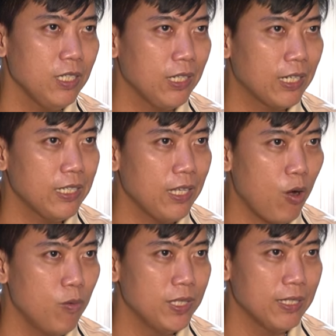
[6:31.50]
nhất là cái
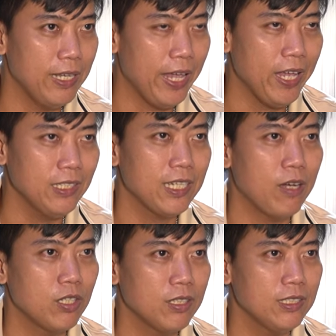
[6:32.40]
châu mình vẽ làm
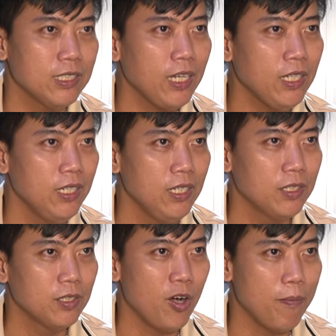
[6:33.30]
sao cho nó sắc
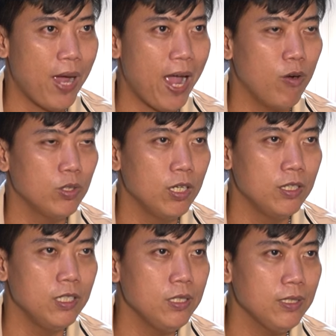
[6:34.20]
rồi màu
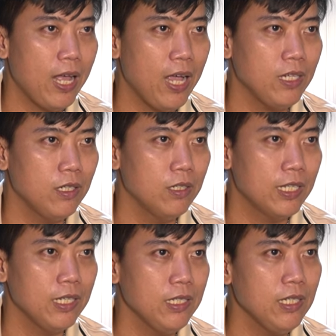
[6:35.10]
rồi đính đá rồi
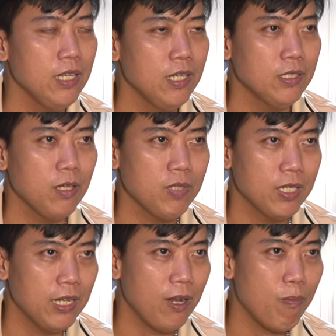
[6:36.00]
cái giống
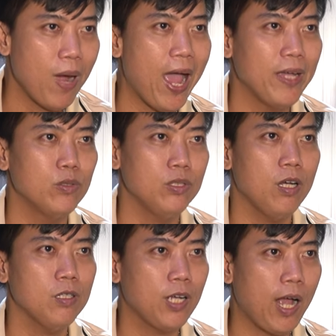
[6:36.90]
như cái lông mài của
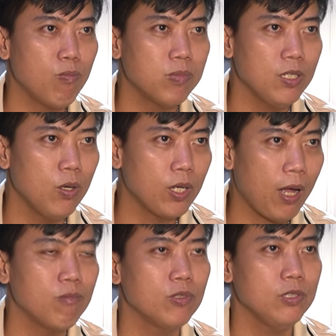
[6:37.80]
nó cong cái độ
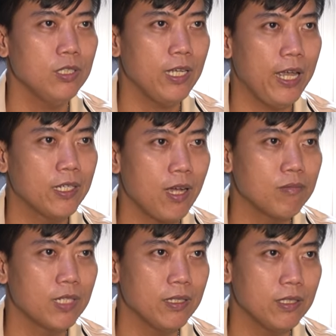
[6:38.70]
cong của nó càng
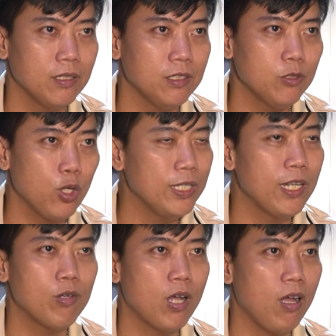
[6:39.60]
cong càng giữ tùy
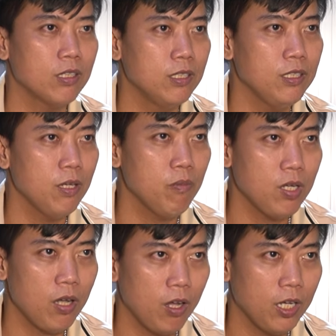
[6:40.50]
theo con nữa giống cái
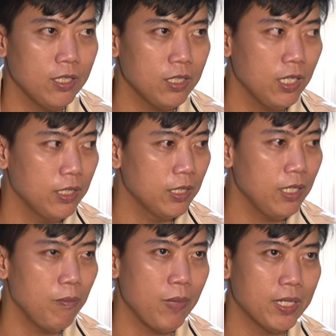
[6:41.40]
con thì nó cần
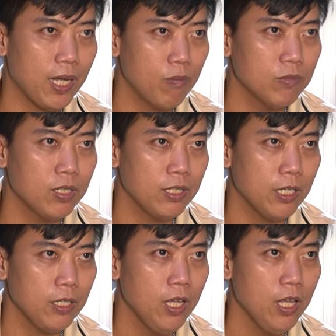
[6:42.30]
cái lông mài cong có
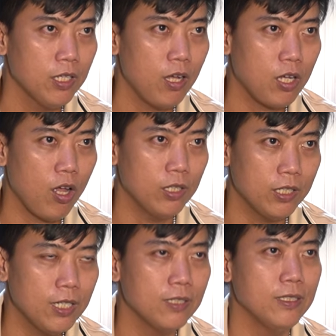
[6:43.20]
có, có con thì
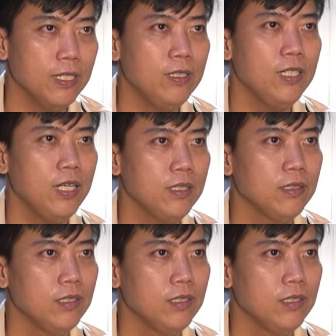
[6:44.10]
nó cần nhỉnh lên